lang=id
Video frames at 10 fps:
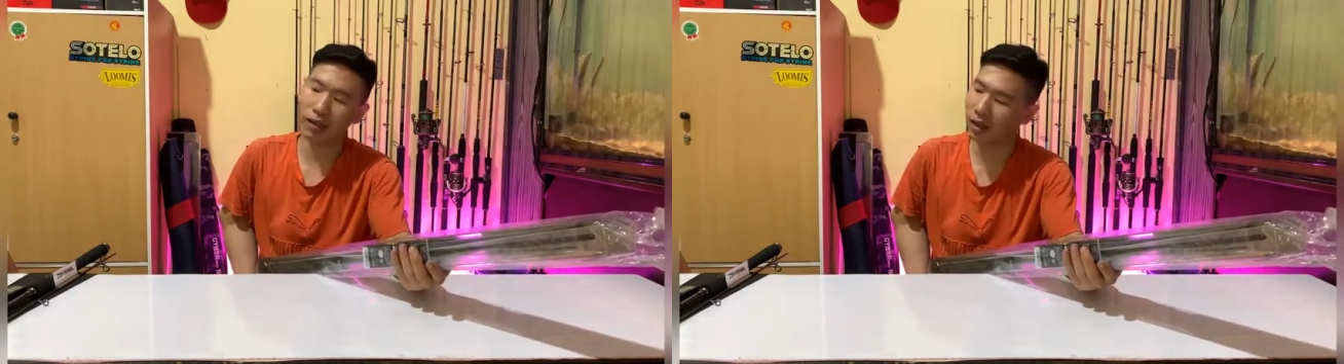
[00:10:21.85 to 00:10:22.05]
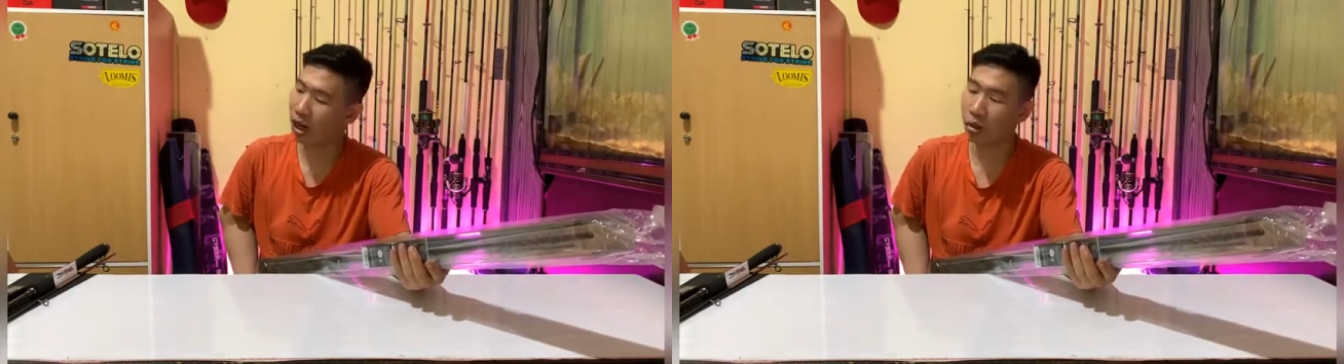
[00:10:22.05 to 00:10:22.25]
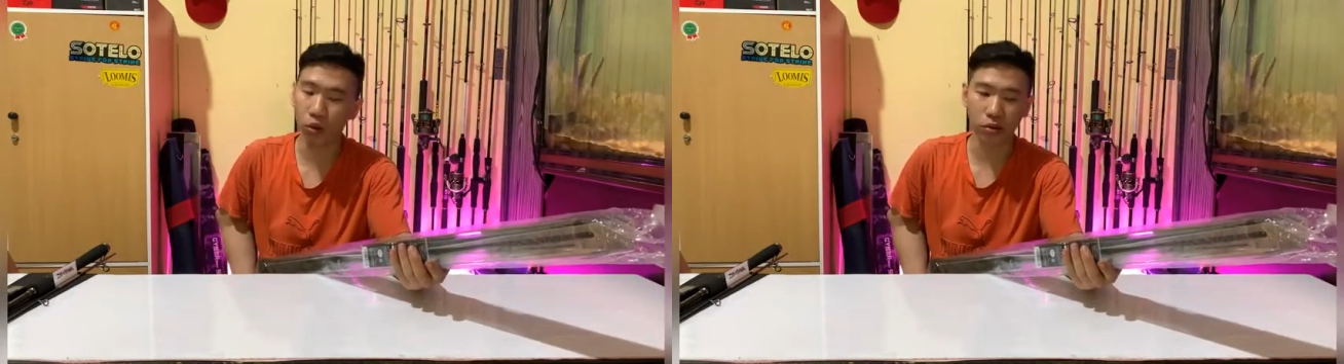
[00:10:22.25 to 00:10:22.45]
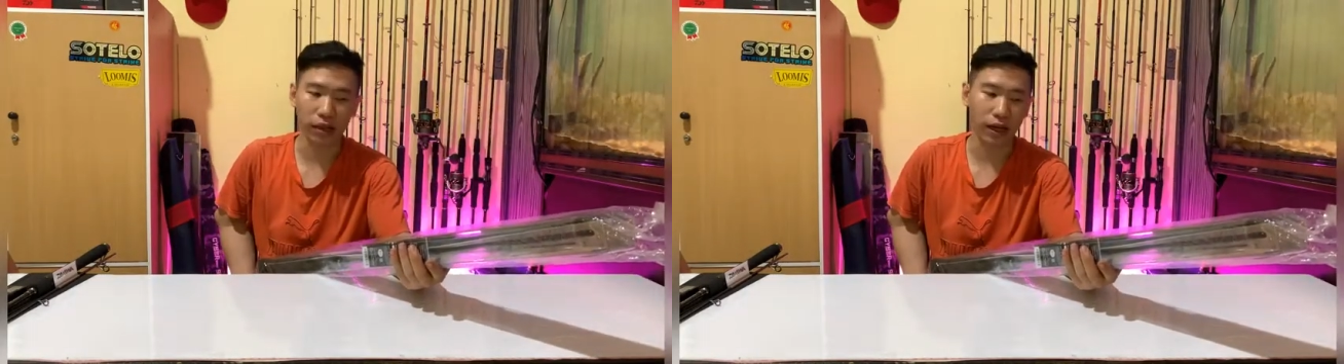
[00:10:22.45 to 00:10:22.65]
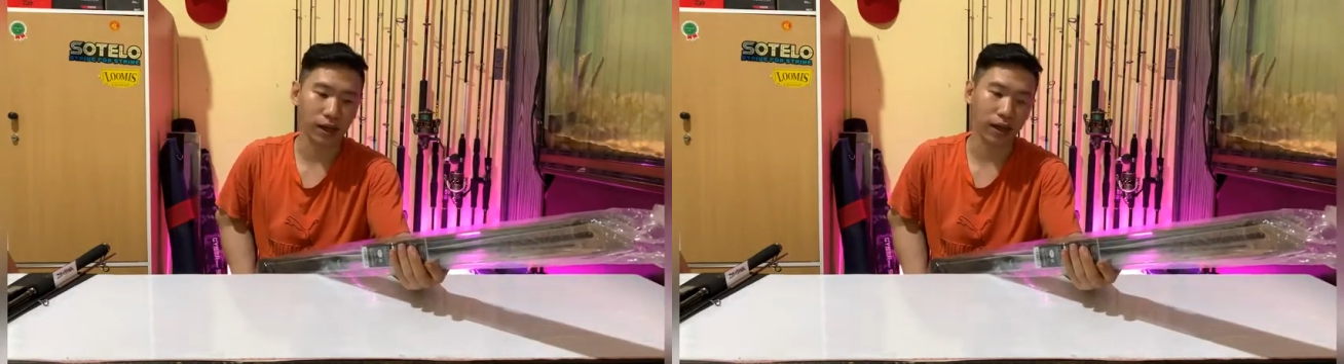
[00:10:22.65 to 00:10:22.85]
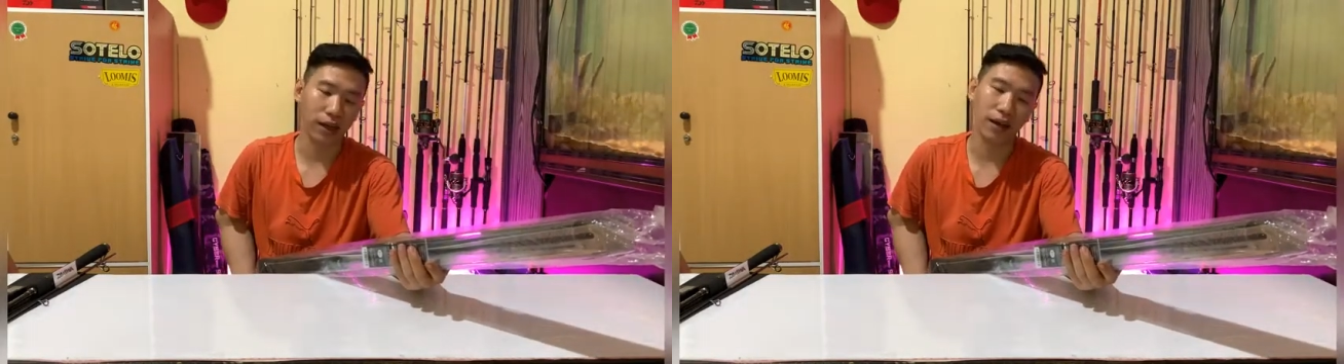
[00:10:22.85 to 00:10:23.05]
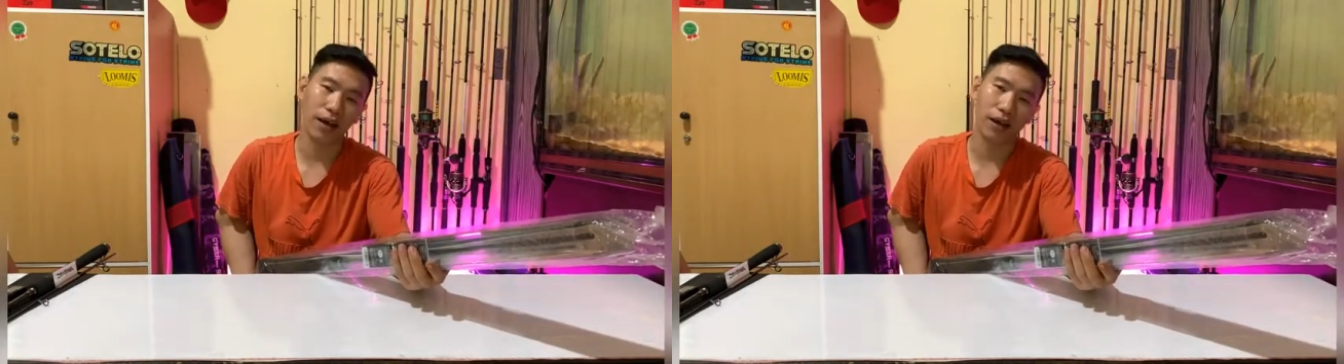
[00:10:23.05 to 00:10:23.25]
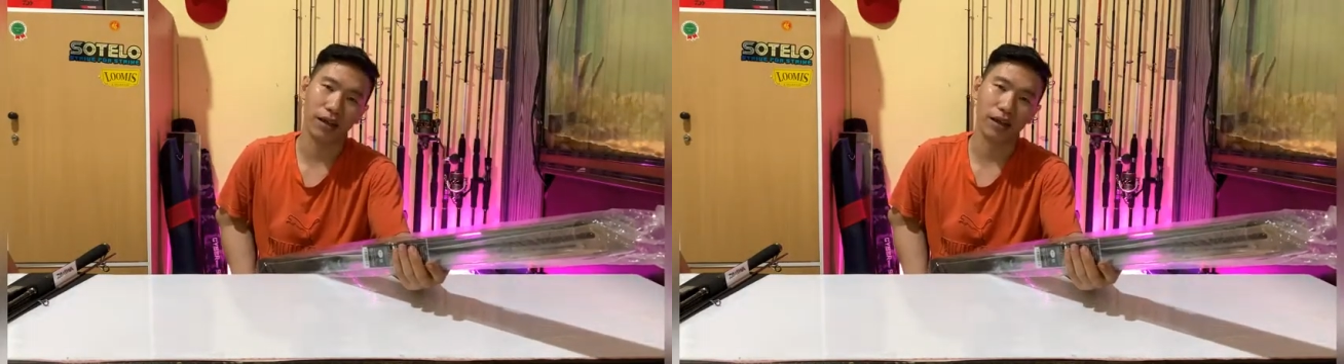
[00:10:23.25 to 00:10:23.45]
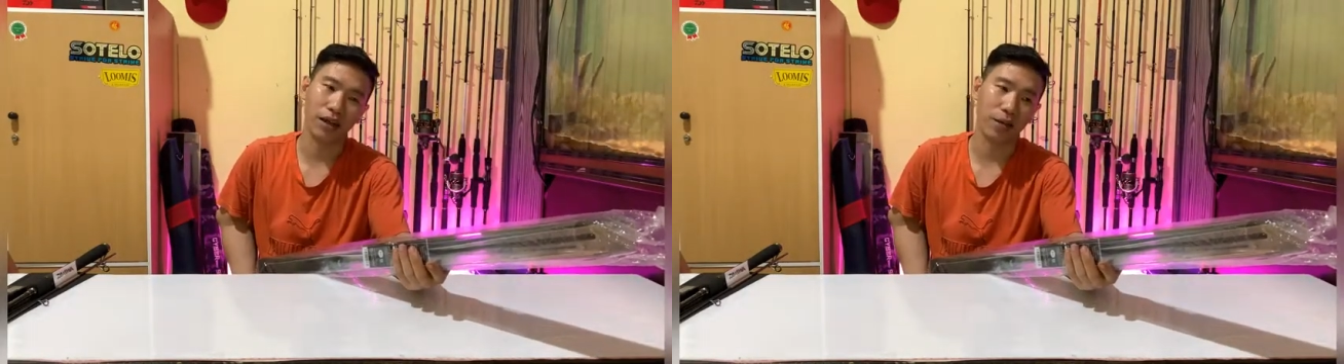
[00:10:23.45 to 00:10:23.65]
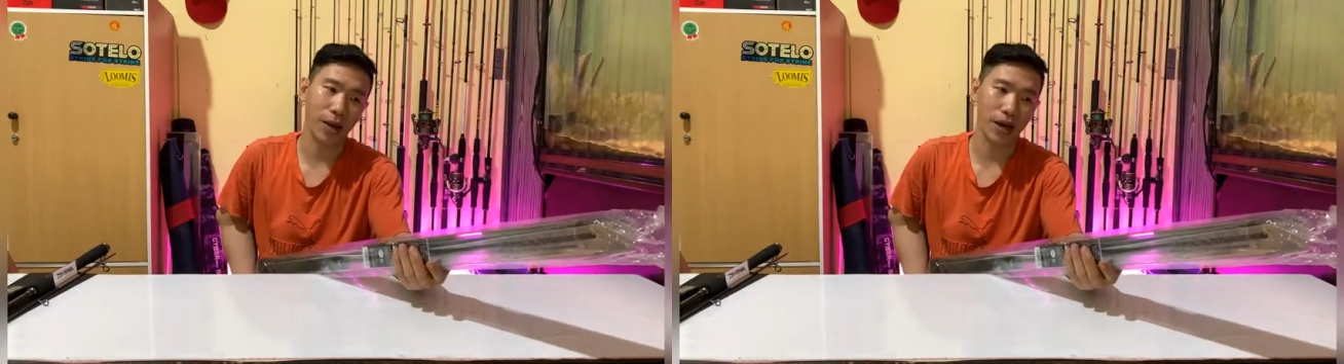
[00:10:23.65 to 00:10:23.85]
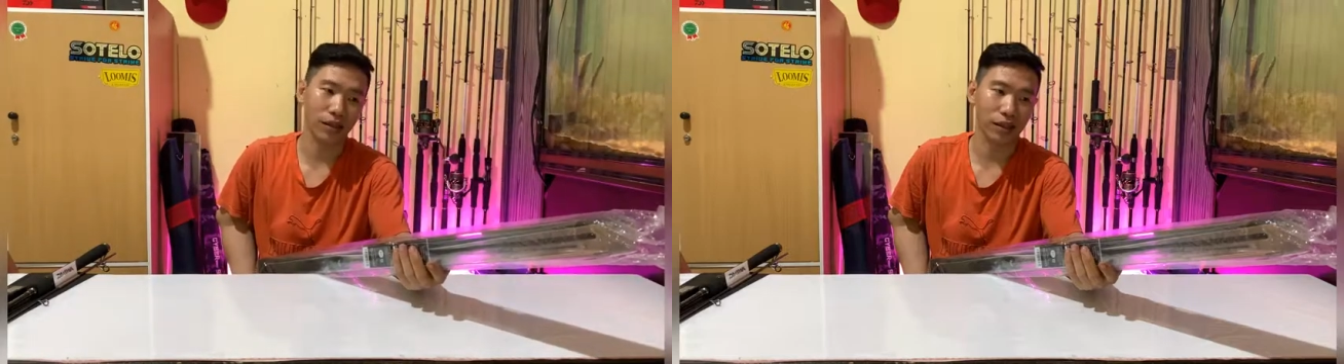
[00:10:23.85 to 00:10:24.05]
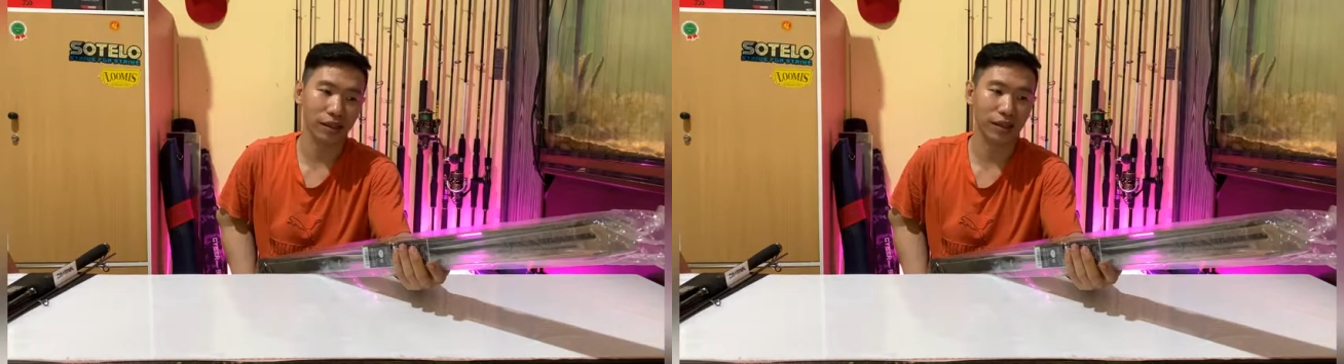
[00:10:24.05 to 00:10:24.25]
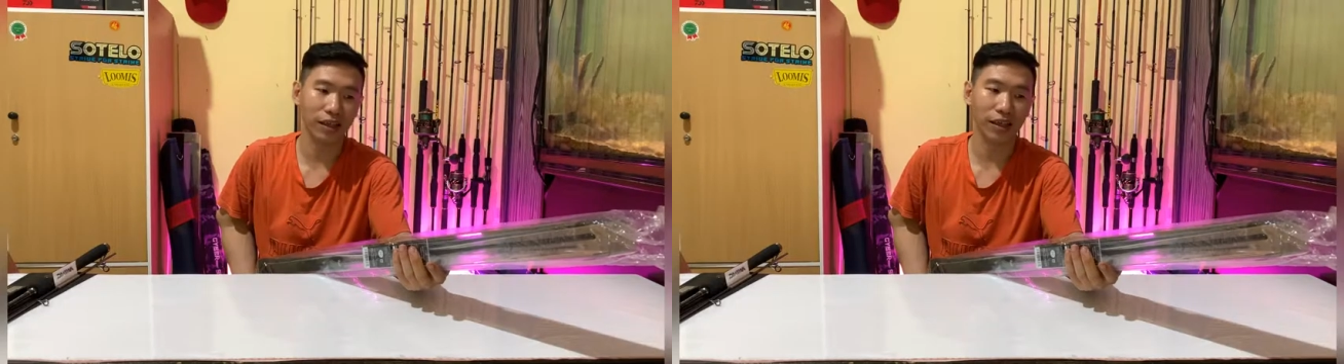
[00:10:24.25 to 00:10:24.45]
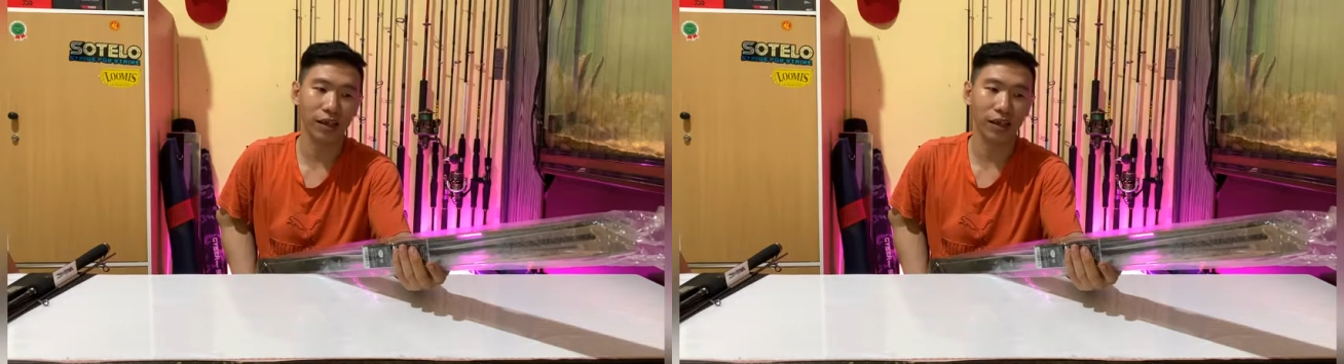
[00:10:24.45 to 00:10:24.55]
dan dus ya karena harganya lumayan selisihnya